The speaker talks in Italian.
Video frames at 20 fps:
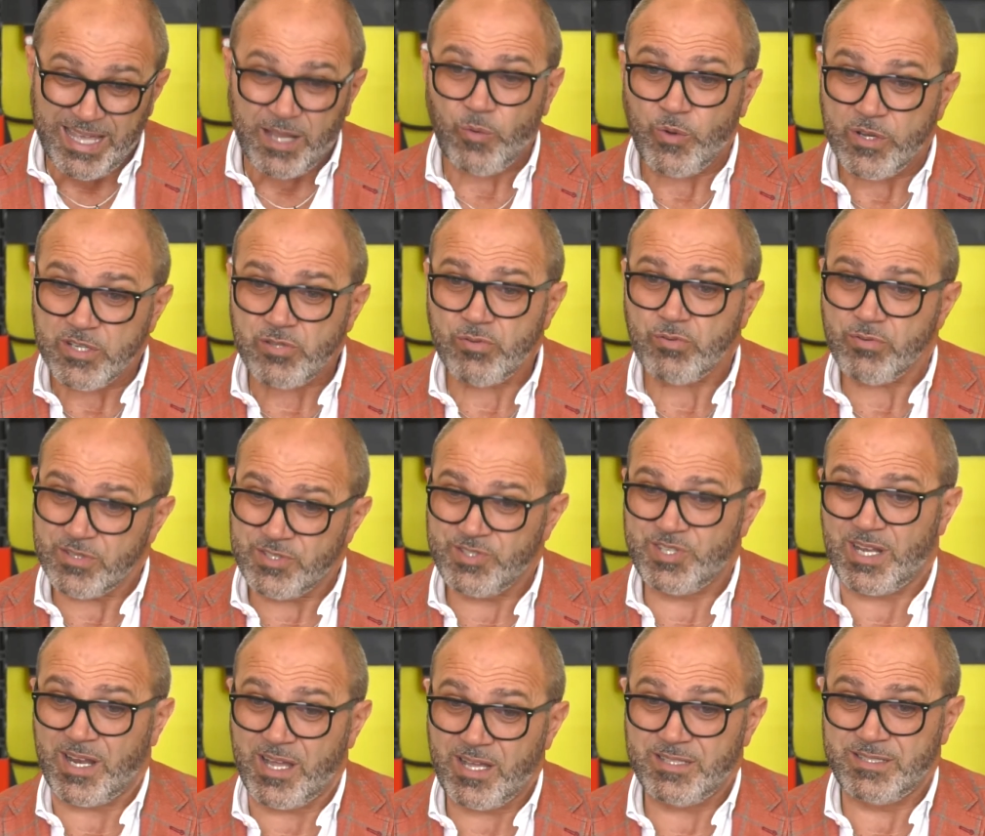questo ce
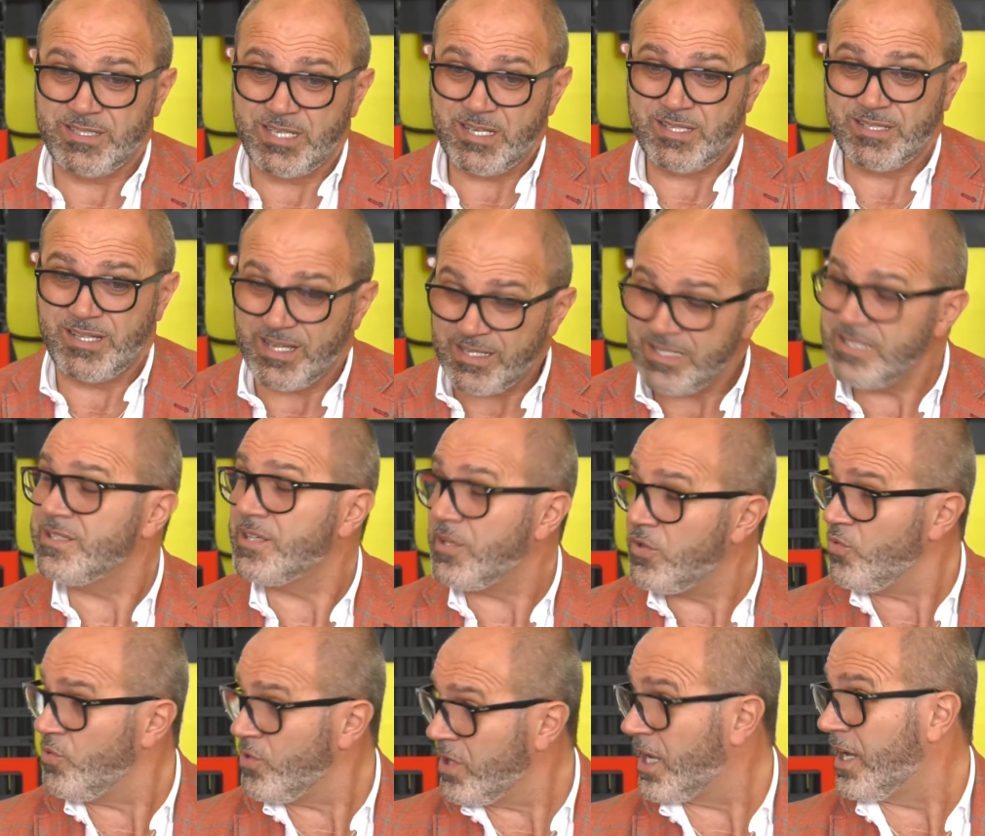la, ce la dice
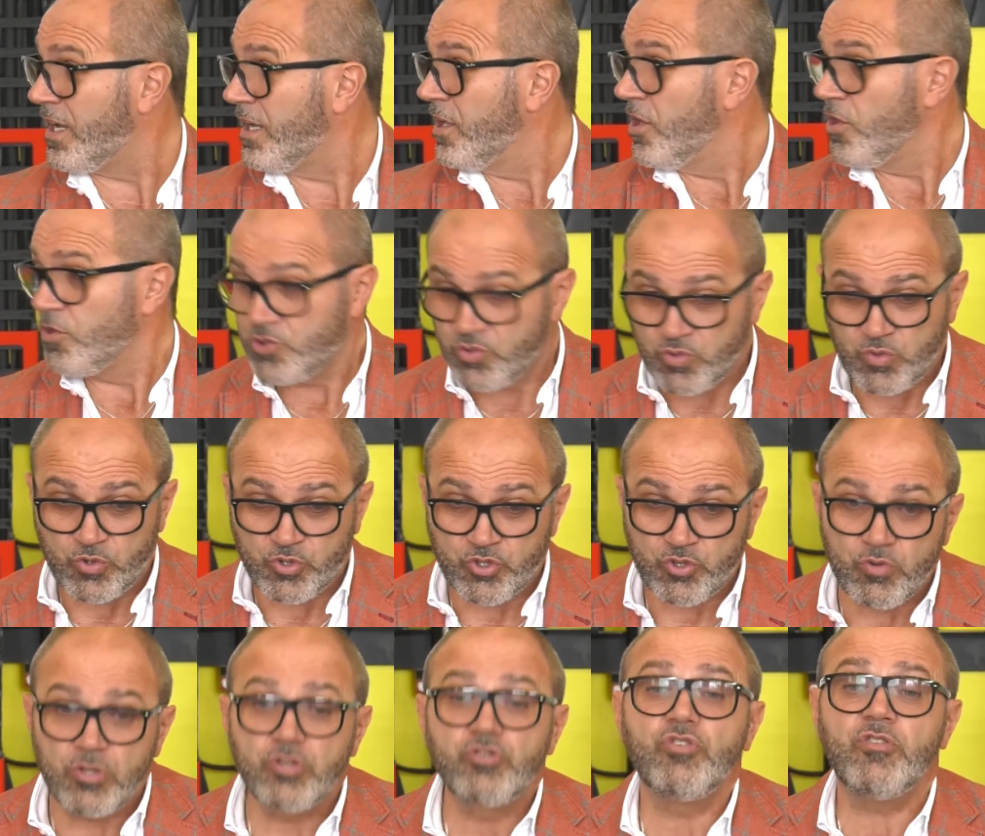lunga su,
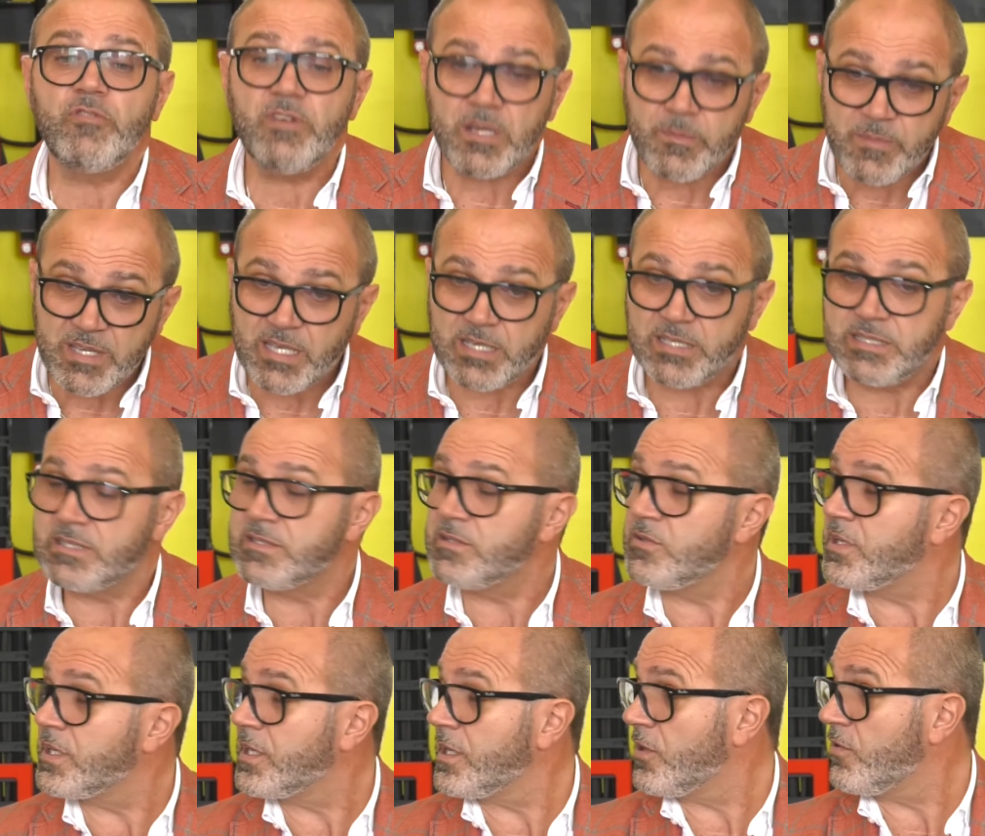sul dove la
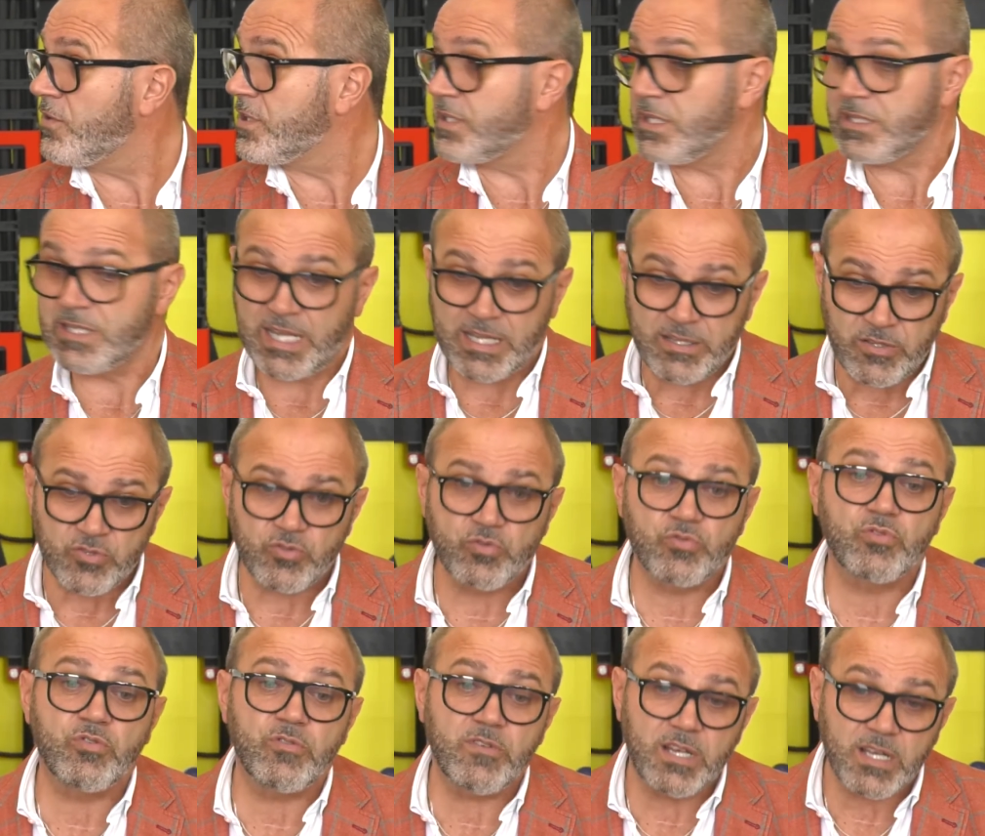meccanizzazione agricola sta andando e su
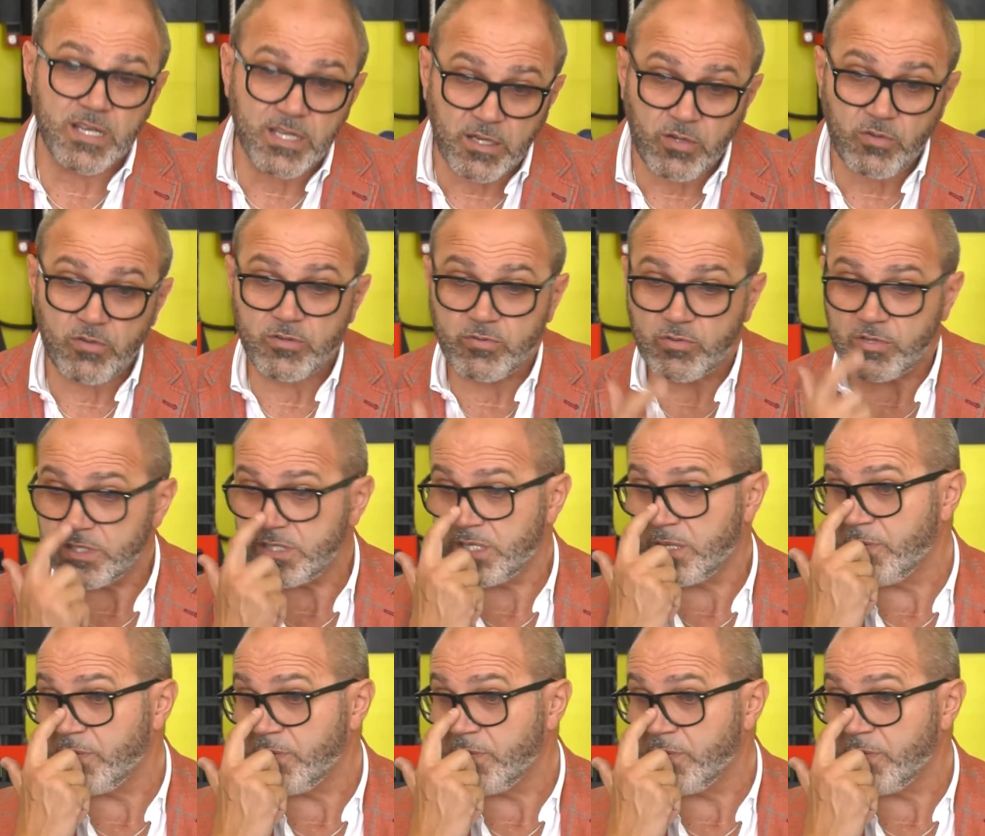dove l'agricoltore sta